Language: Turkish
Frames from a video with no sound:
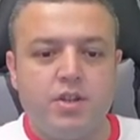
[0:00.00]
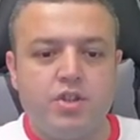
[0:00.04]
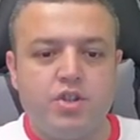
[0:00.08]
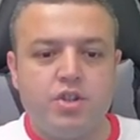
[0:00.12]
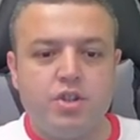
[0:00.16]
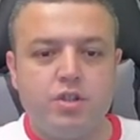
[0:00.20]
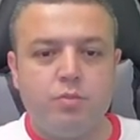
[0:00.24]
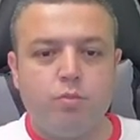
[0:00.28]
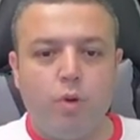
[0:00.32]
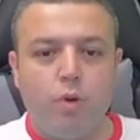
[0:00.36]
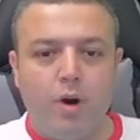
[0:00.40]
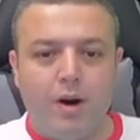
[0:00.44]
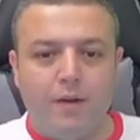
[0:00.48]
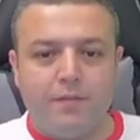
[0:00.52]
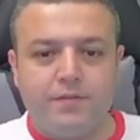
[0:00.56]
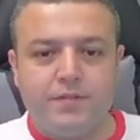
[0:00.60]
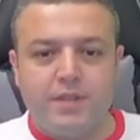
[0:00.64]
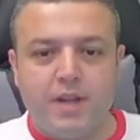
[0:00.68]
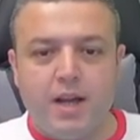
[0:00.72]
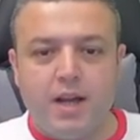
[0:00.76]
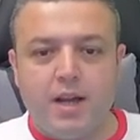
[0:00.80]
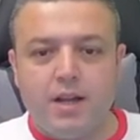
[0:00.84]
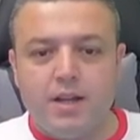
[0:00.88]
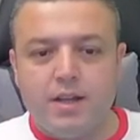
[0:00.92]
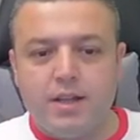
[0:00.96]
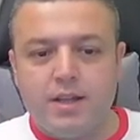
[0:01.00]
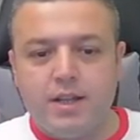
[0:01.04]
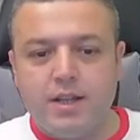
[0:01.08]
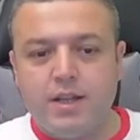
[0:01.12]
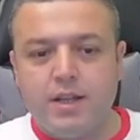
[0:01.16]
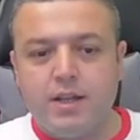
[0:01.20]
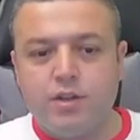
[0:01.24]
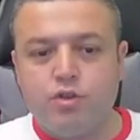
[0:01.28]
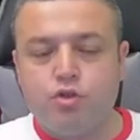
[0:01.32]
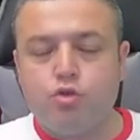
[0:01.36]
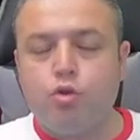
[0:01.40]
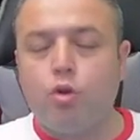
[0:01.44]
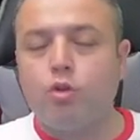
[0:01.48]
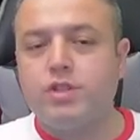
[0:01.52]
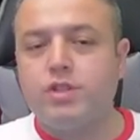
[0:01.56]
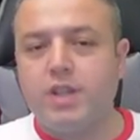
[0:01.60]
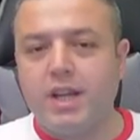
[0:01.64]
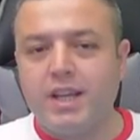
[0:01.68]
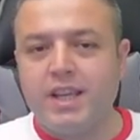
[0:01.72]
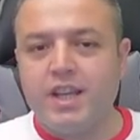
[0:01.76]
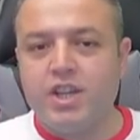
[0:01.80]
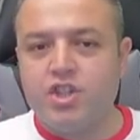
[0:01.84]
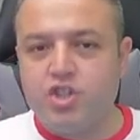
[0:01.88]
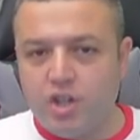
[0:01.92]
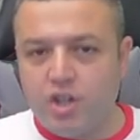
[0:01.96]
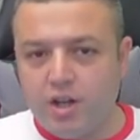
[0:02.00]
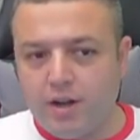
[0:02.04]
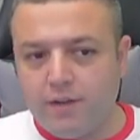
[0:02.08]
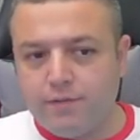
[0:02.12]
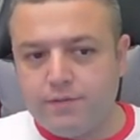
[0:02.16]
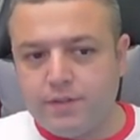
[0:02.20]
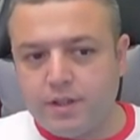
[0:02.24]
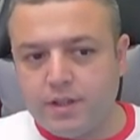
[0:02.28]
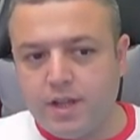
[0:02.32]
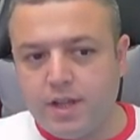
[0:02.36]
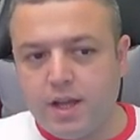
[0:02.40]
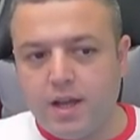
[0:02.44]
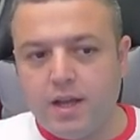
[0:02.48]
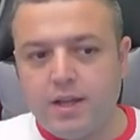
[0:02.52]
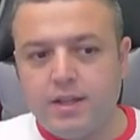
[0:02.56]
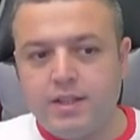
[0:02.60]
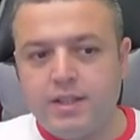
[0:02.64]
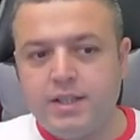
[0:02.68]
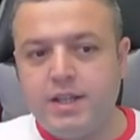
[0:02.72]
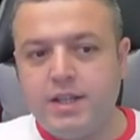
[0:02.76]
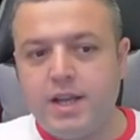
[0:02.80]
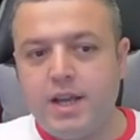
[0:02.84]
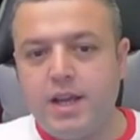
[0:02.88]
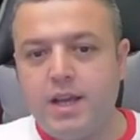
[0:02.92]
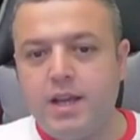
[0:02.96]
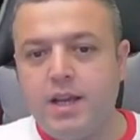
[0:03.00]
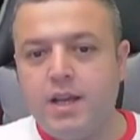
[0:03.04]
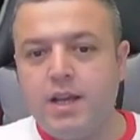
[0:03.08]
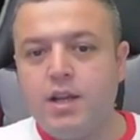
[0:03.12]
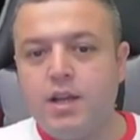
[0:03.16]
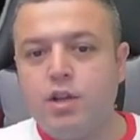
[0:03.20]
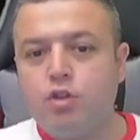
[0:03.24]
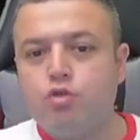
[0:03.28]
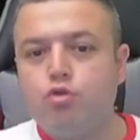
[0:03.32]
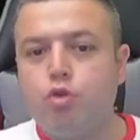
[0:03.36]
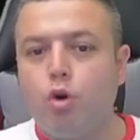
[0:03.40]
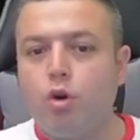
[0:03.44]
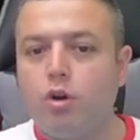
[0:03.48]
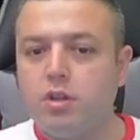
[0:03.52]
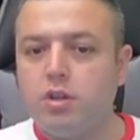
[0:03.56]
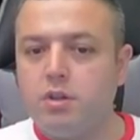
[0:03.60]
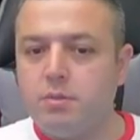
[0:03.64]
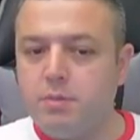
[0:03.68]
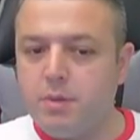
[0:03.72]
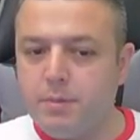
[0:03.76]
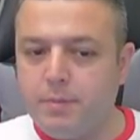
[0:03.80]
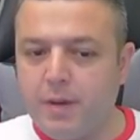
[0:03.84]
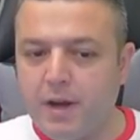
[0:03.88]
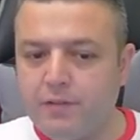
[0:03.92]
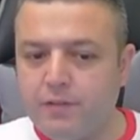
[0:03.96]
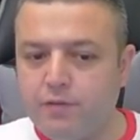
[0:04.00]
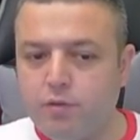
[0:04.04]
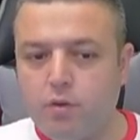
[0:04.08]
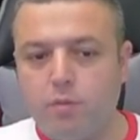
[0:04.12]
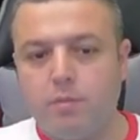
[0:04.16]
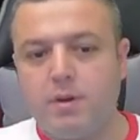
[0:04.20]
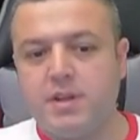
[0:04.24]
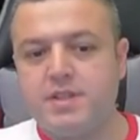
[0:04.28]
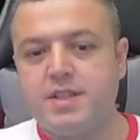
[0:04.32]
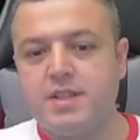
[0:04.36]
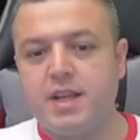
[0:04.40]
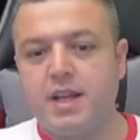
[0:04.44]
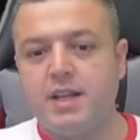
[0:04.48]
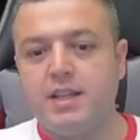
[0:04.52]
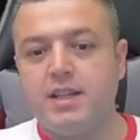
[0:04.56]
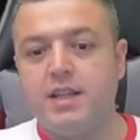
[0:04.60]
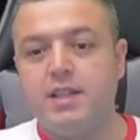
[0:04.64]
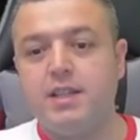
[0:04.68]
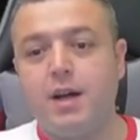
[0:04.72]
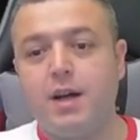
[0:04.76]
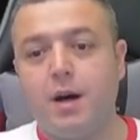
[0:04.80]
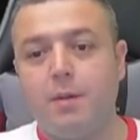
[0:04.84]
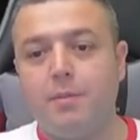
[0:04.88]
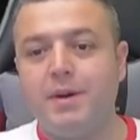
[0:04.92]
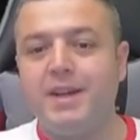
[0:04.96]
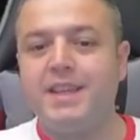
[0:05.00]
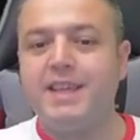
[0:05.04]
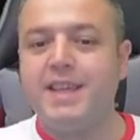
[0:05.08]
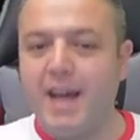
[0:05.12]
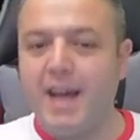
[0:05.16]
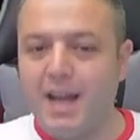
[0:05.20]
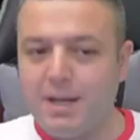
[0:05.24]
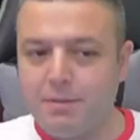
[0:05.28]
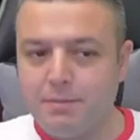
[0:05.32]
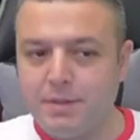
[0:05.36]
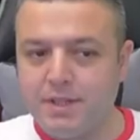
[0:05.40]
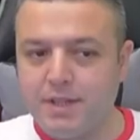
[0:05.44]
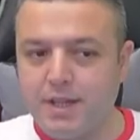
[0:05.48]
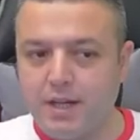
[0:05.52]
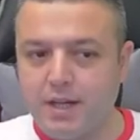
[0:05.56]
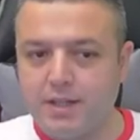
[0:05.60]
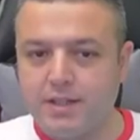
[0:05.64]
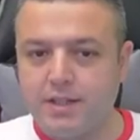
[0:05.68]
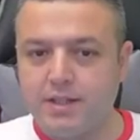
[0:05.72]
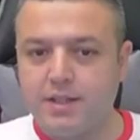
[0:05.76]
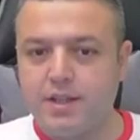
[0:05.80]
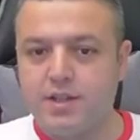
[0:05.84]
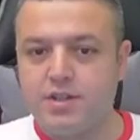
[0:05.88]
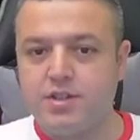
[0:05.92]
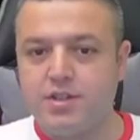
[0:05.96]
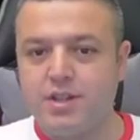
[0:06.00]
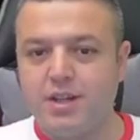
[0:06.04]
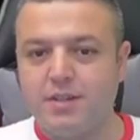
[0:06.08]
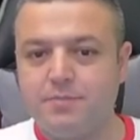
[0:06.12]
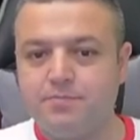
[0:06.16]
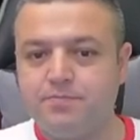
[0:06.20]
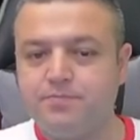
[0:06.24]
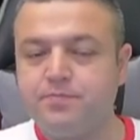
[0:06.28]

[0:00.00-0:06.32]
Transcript: Şimdi bu hafta e, Jota geçen haftada yine çok iyi bir performans sergiledi ama gelmedi arkadaşlar.